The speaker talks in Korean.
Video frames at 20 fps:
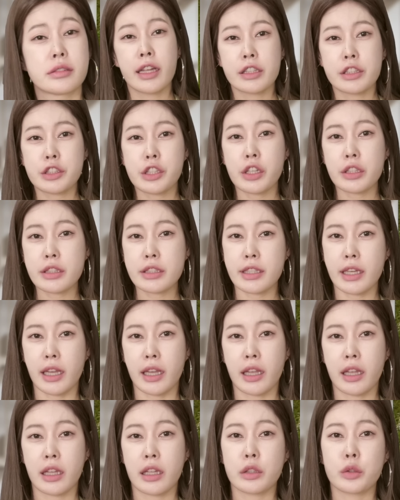첫째,
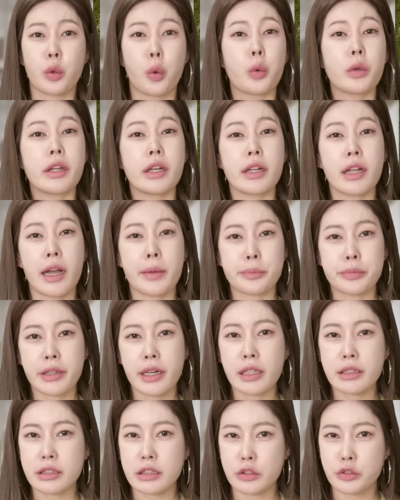독일과
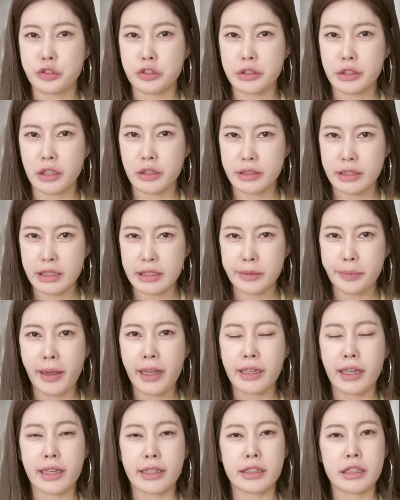프랑스 국경
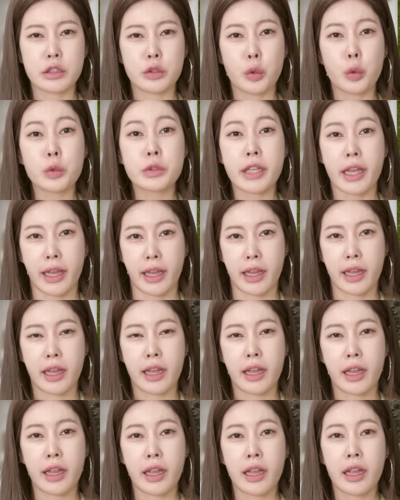지방에 있는 요새,
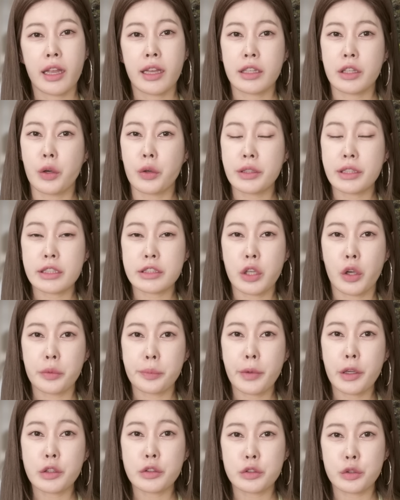여길
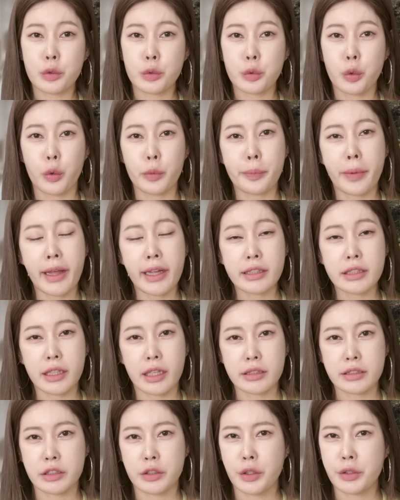정면으로
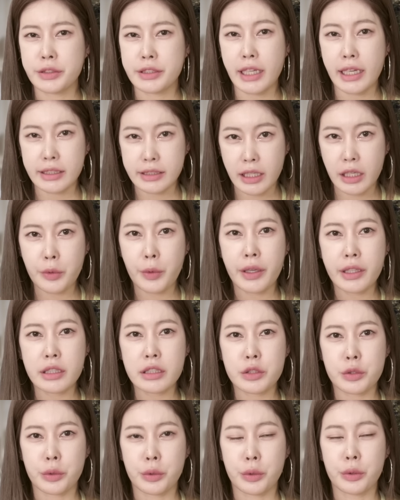돌파한다는 건 자살
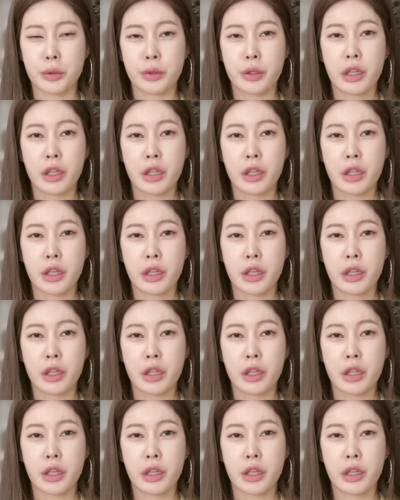행위죠.